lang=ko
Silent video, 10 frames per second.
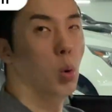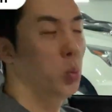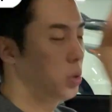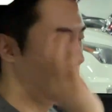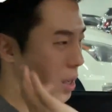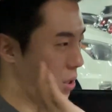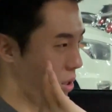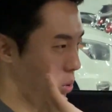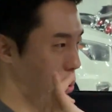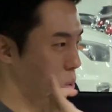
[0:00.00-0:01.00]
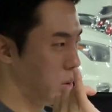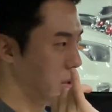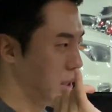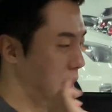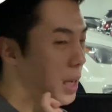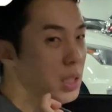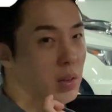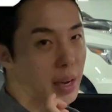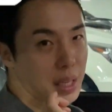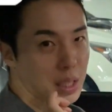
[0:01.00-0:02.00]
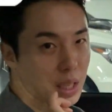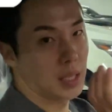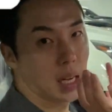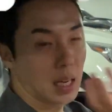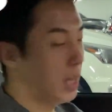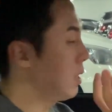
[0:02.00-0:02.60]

옵션까지 좋은 그랜즈아이 g 제가 함께